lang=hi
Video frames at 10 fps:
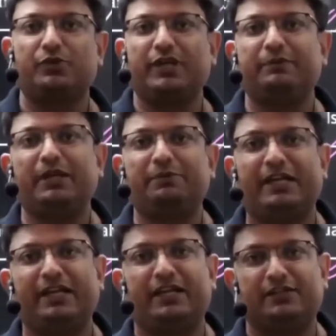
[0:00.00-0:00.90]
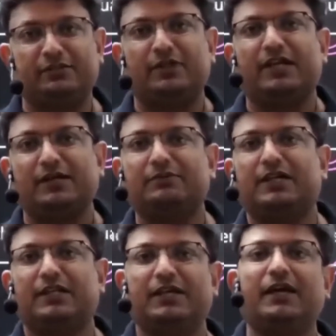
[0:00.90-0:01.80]
किया मैंने पढ़ाना थोड़ा कम
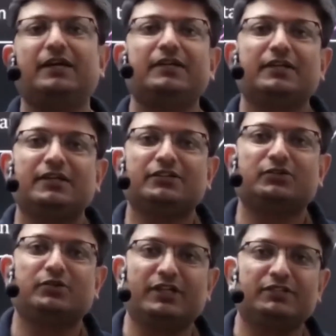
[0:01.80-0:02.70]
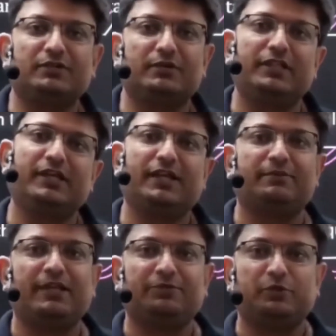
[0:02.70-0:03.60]
कर दिया स्टूडेंट्स को बोल दिया कि
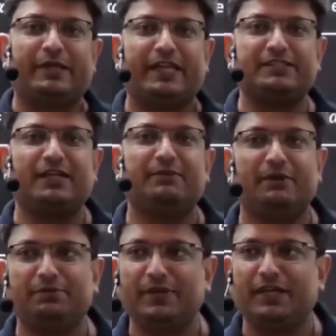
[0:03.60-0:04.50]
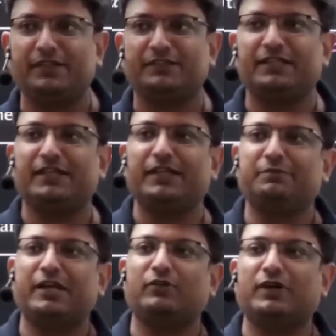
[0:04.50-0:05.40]
भाई अब तुम्हारे एग्ज़ाम है अब मैं ज़्यादा नहीं
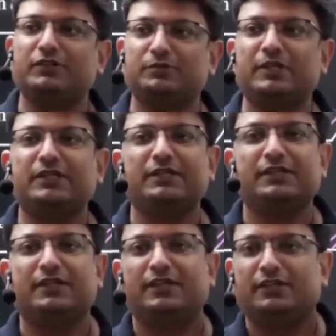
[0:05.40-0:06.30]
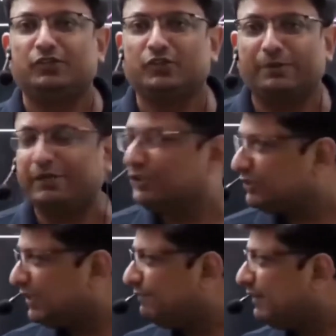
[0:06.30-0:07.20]
पढ़ाऊंगा तुम्हें तो अभी तो
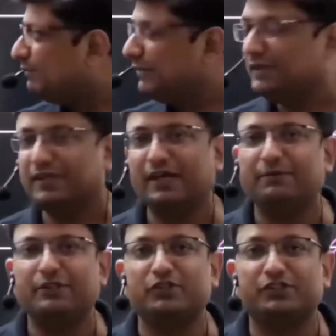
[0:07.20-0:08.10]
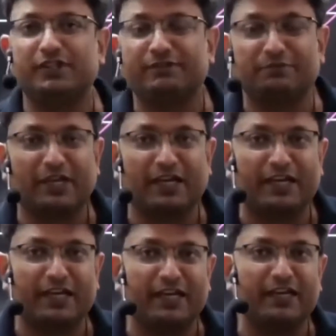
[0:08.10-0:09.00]
सिर्फ हम अभी तो सिर्फ हम क्या
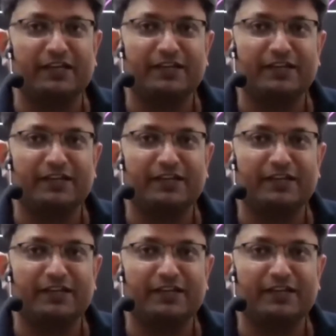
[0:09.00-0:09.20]
करेंगे